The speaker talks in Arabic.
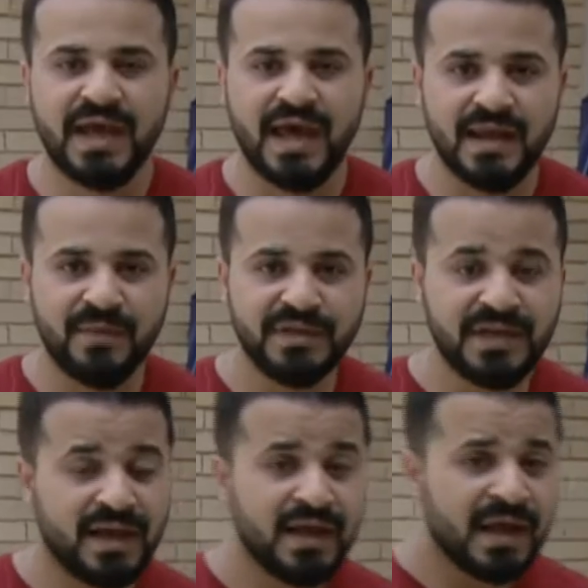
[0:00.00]

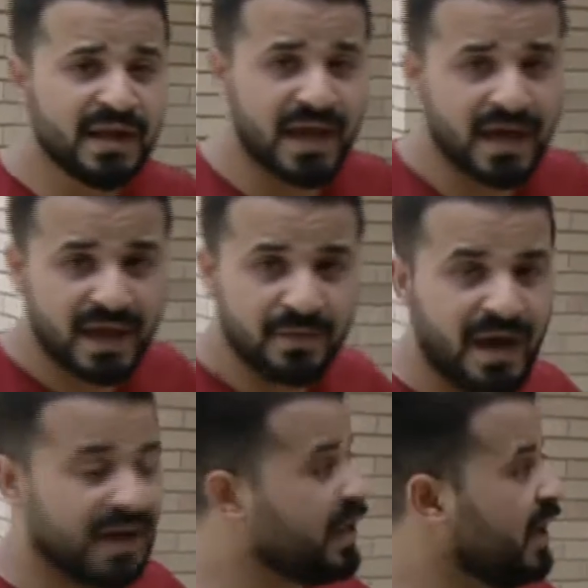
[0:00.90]
الامنيه لنقرا
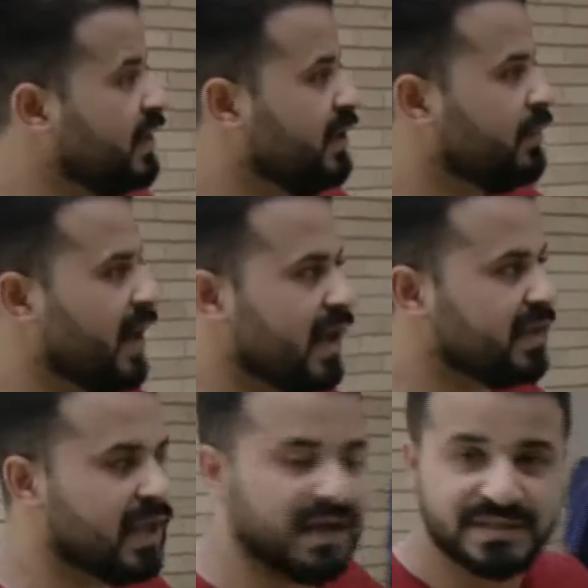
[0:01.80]
بعض هذه
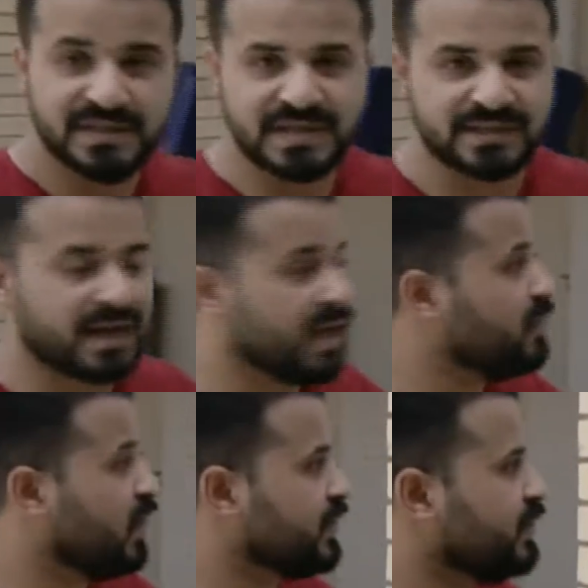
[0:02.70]
العبارات التي سطرها
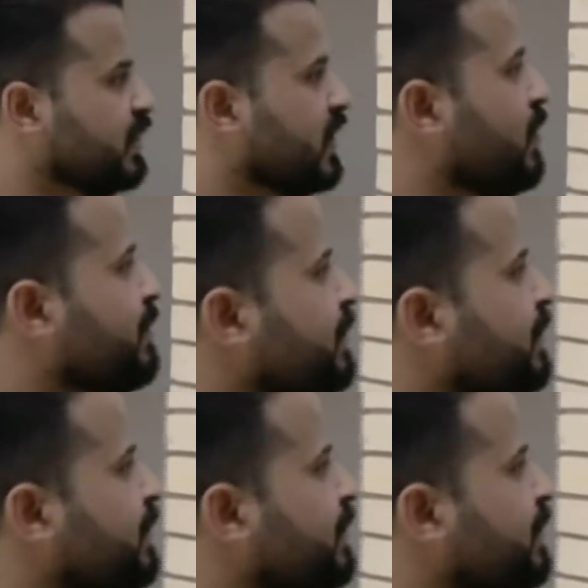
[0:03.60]
المواطنون اليوم